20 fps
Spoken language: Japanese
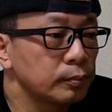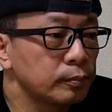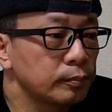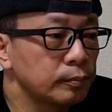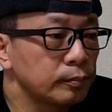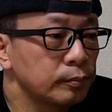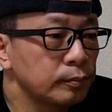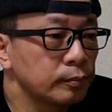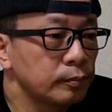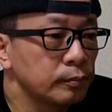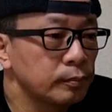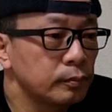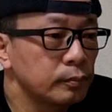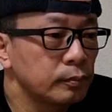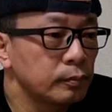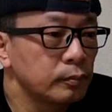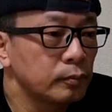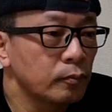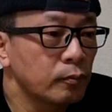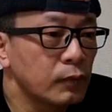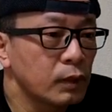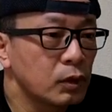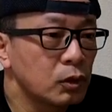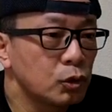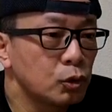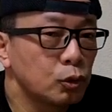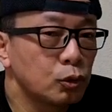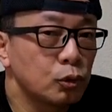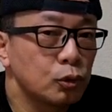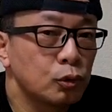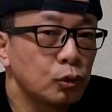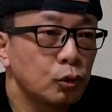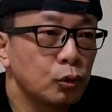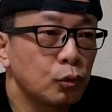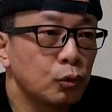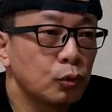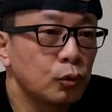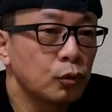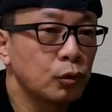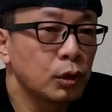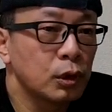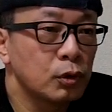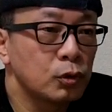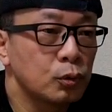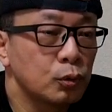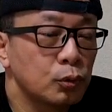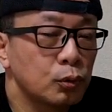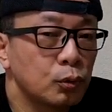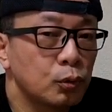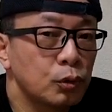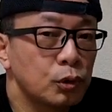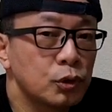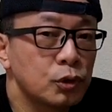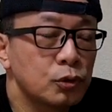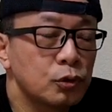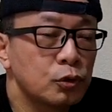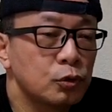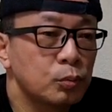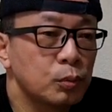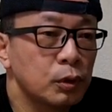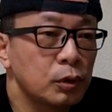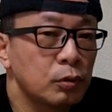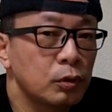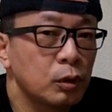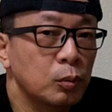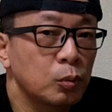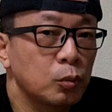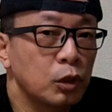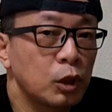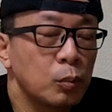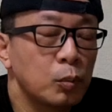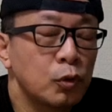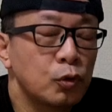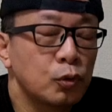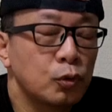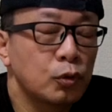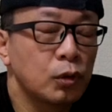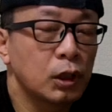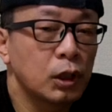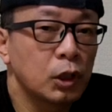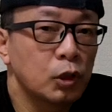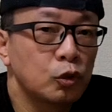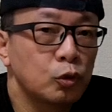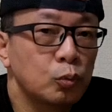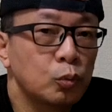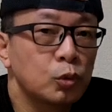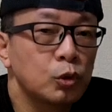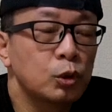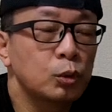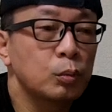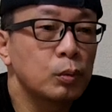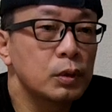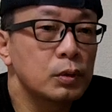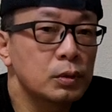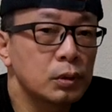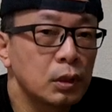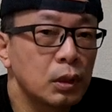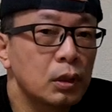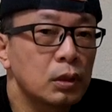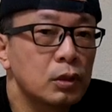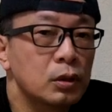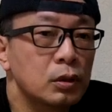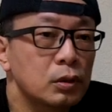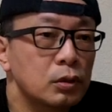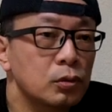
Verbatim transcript: うんちょっとそのコロナ騒動落ち着くまではもうやめとこうかなと思ってますね